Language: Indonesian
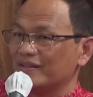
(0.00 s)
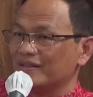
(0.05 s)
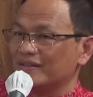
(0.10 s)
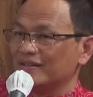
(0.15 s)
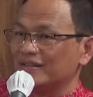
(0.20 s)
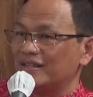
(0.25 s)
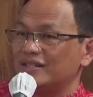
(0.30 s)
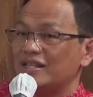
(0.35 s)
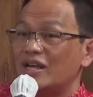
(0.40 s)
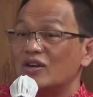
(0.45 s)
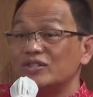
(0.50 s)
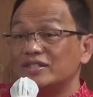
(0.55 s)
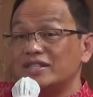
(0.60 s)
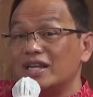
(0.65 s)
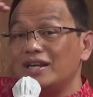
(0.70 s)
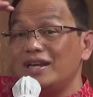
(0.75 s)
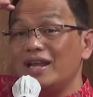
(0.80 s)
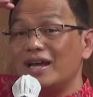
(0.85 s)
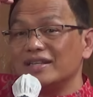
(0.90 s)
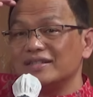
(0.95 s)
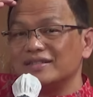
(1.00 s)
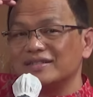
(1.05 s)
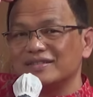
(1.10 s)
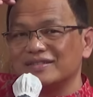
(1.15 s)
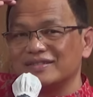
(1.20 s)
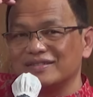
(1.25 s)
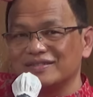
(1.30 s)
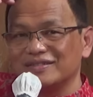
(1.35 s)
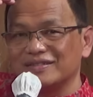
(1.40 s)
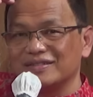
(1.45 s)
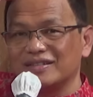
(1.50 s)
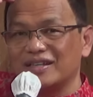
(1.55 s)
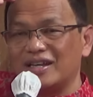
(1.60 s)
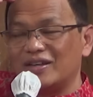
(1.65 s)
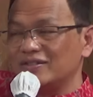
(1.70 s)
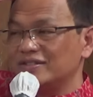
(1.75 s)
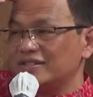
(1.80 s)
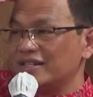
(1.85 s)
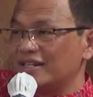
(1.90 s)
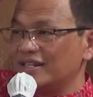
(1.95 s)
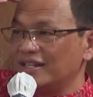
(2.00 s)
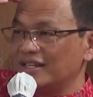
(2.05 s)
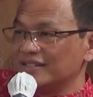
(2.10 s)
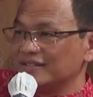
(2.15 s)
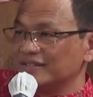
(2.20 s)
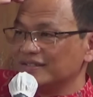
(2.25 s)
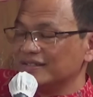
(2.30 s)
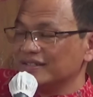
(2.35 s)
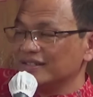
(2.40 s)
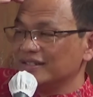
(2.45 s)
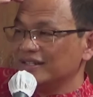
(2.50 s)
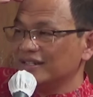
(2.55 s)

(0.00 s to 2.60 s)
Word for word: Kita harus cerdas, harus cerdas.